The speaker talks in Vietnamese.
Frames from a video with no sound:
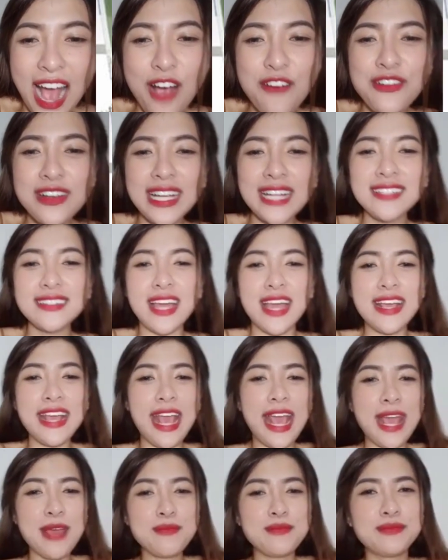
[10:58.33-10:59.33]
không phải ganh tị
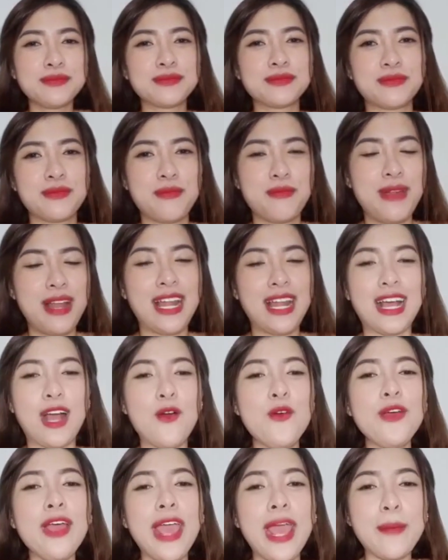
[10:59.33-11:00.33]
em mà là
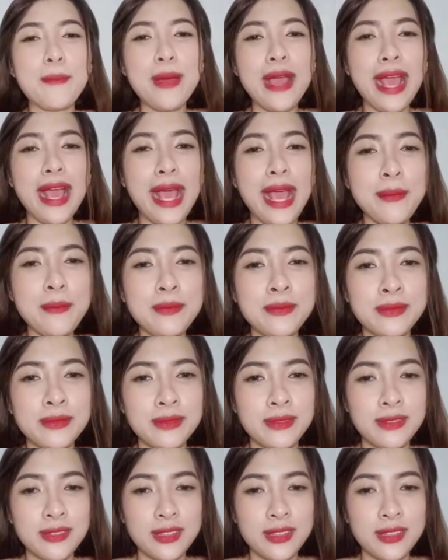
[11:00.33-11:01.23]
khẩu nghiệp á em